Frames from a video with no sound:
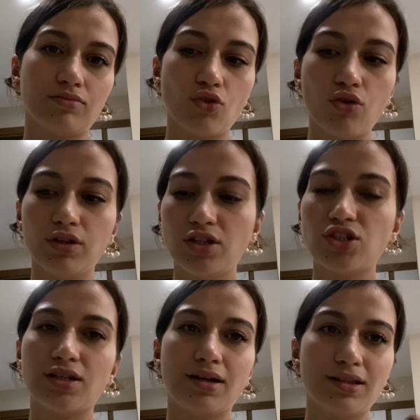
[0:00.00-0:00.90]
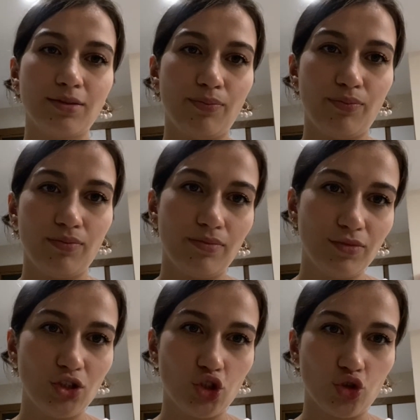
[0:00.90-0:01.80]
Onların içine katıp
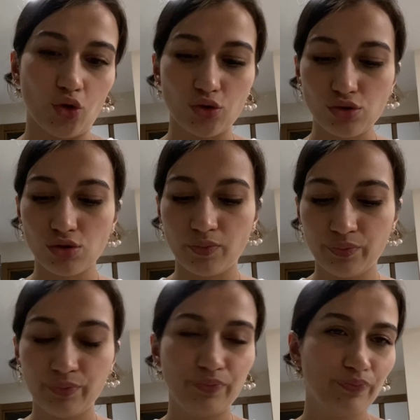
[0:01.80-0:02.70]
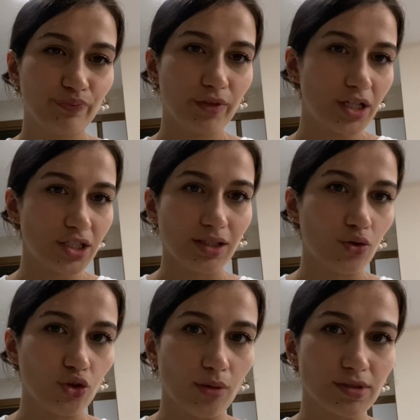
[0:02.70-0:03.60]
içiyoruz. Değişiklik
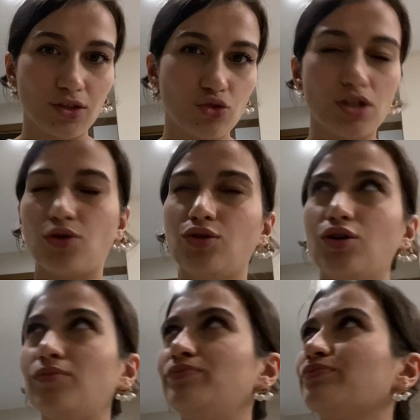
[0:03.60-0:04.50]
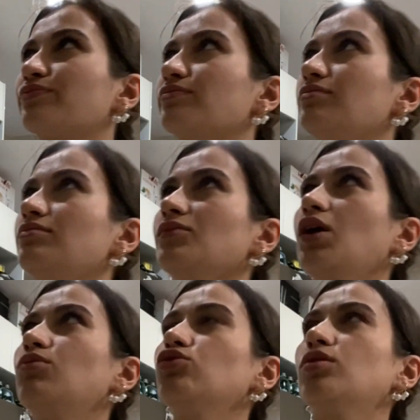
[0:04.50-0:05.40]
oluyor bize de güzel oluyor.
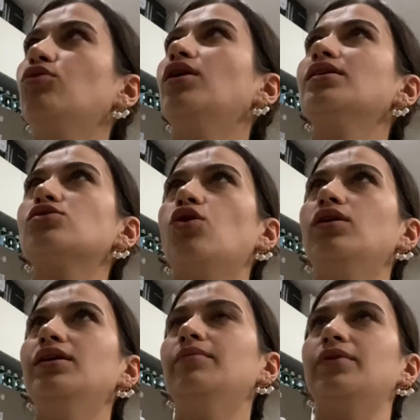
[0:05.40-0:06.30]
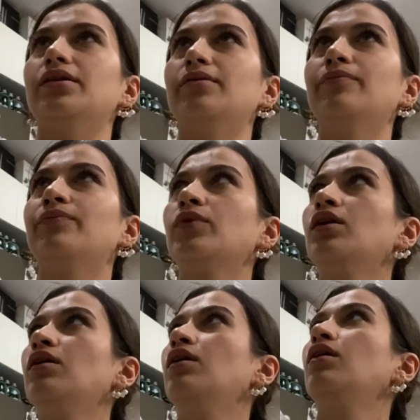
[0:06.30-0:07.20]
Bunu da bu arada söyleyeyim dedim.
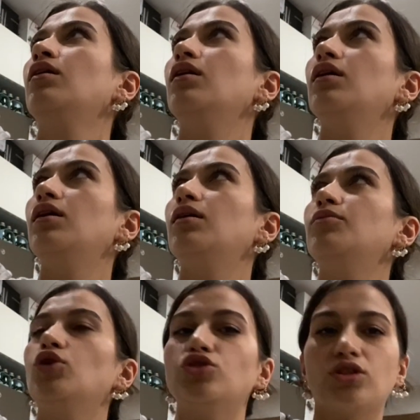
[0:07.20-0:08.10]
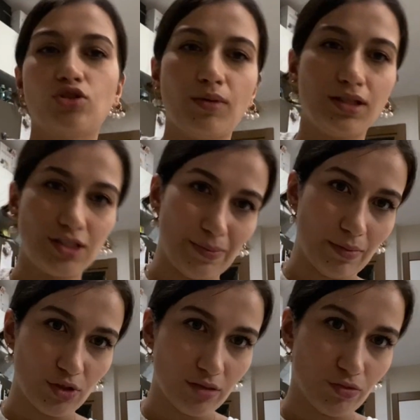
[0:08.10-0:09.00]
E, bir önceki nöbet
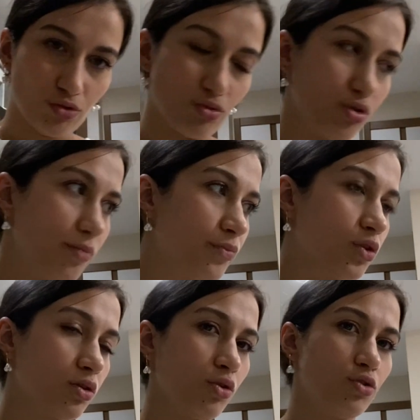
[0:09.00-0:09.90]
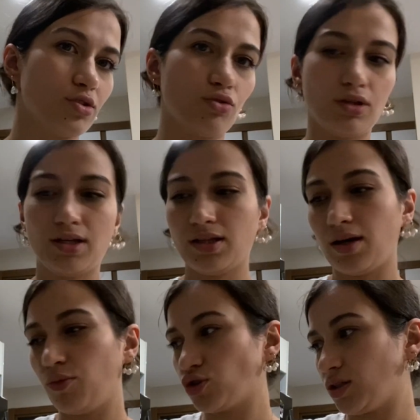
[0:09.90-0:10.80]
içememiştik bir türlü. O yüzden onlar
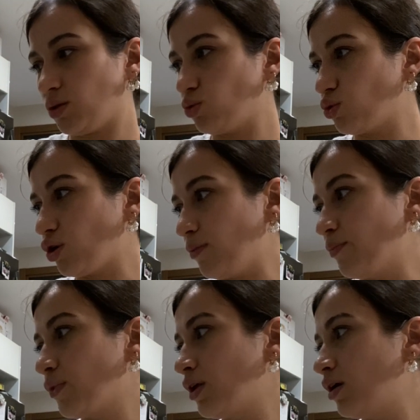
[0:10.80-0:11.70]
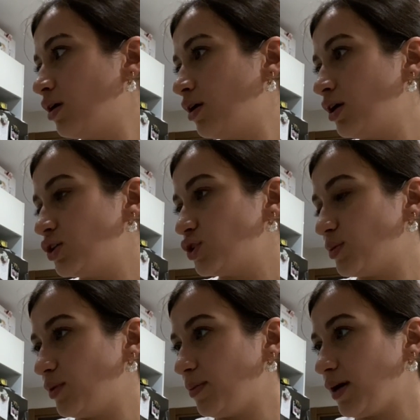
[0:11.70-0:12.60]
daha poşette duruyor.
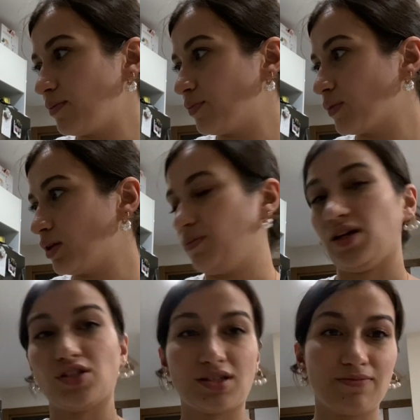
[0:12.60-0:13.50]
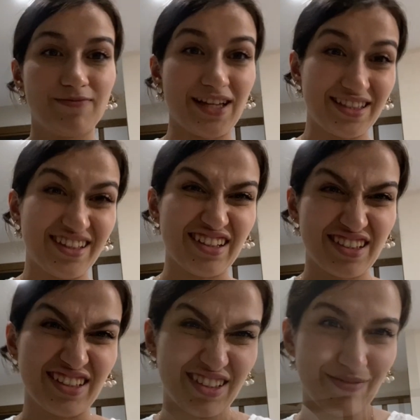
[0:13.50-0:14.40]
Şimdi ben birazcık zeytinyağından
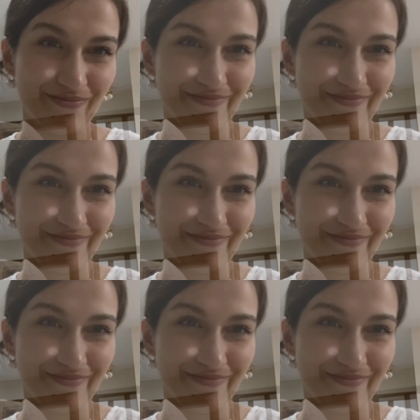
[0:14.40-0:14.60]
tadayım.